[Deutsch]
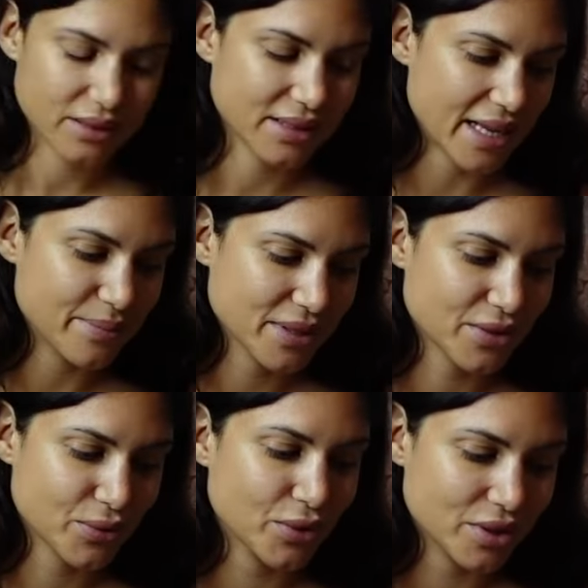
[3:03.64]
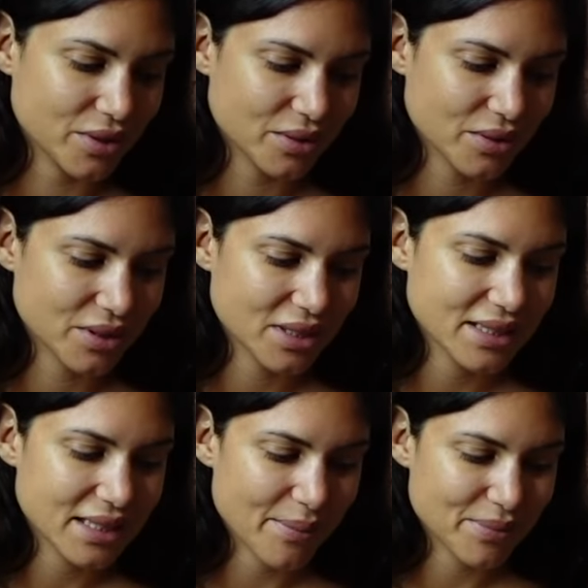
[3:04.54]
selbst gefunden. Und
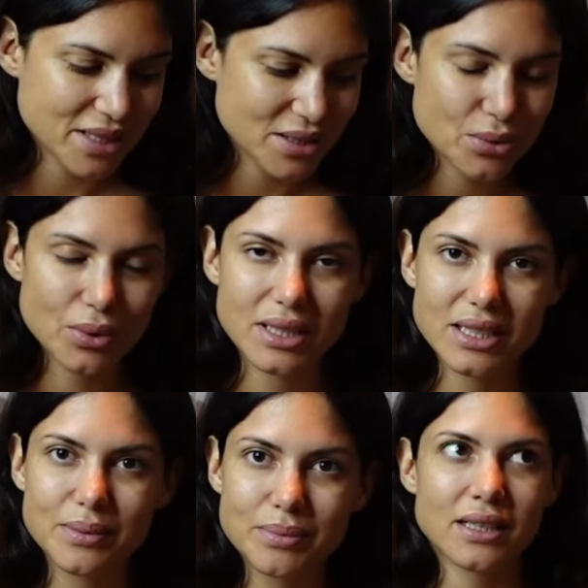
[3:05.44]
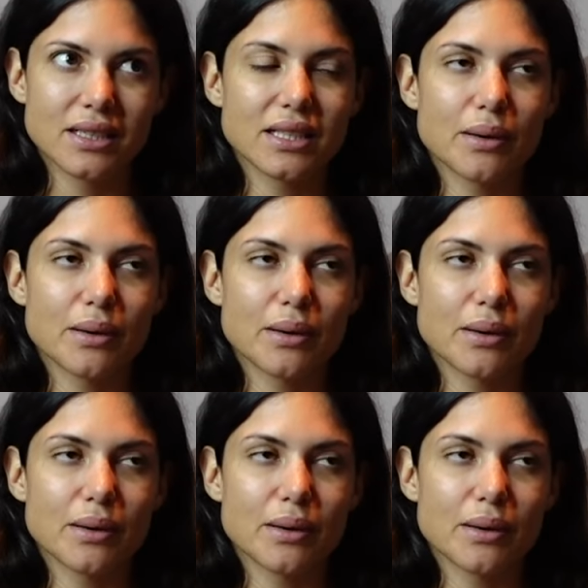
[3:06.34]
ich habe das so geliebt. Ich